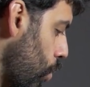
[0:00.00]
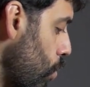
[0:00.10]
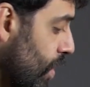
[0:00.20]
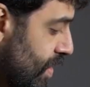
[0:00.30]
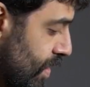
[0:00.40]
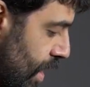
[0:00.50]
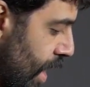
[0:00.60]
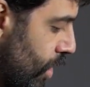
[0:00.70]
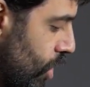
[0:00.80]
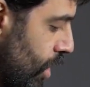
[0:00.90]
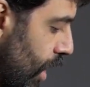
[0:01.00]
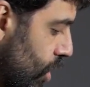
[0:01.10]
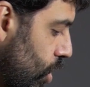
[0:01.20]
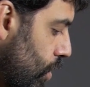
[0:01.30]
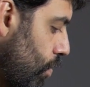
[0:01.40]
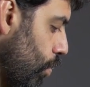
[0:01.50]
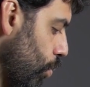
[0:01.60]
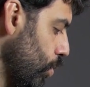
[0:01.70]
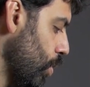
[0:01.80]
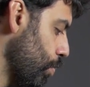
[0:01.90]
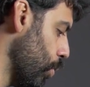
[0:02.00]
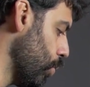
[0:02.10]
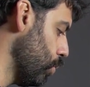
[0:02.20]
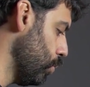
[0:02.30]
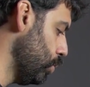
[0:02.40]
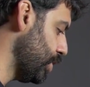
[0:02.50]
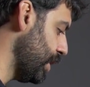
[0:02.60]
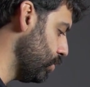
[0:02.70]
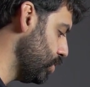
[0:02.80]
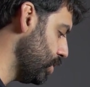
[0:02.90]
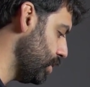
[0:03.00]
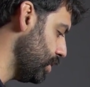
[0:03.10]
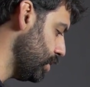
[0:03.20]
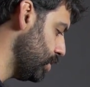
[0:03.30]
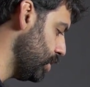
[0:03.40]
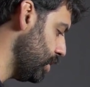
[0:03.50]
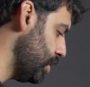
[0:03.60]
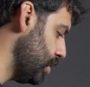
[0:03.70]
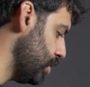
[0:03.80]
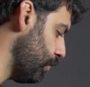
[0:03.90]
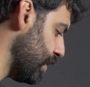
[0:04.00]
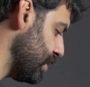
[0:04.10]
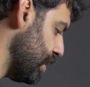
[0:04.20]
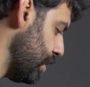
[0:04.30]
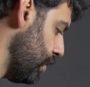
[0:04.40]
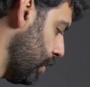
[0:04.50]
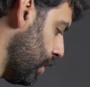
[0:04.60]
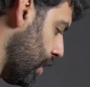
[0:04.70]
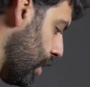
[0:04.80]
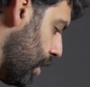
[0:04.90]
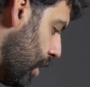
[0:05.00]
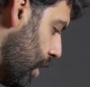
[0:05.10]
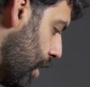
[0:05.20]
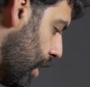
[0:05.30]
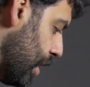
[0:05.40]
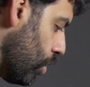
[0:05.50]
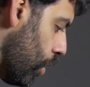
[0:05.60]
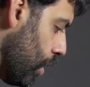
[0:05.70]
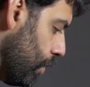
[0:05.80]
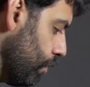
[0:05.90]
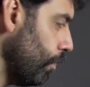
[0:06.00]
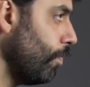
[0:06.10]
com um assistente, a gente muda um pouco o jeito de, de, de fazer a, a troca.